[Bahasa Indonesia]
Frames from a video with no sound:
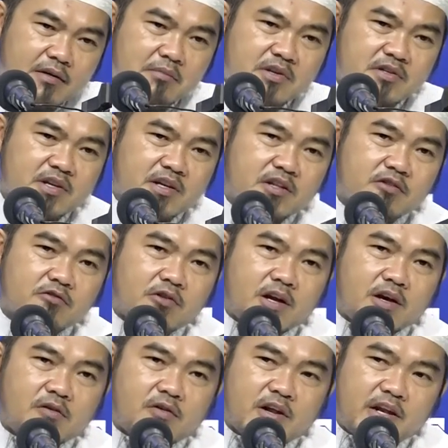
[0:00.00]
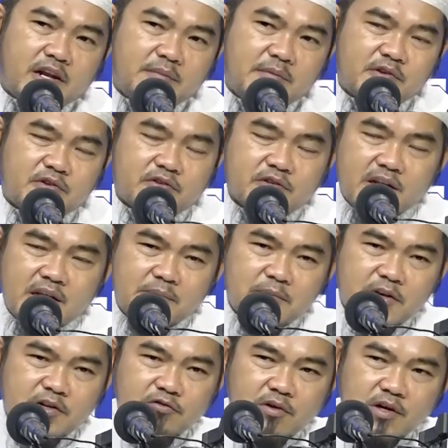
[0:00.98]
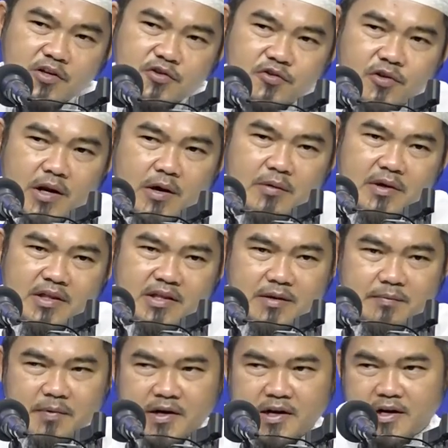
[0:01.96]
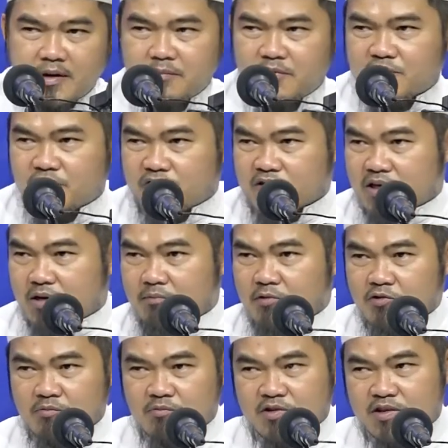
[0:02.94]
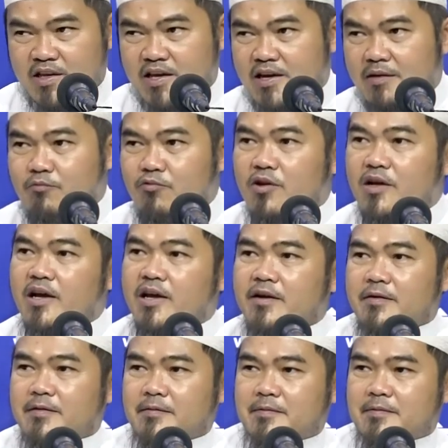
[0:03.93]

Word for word: dan bisa ditolak oleh Nabi SAW kecuali sholawat kepada Nabi SAW itu mesti dikabulkan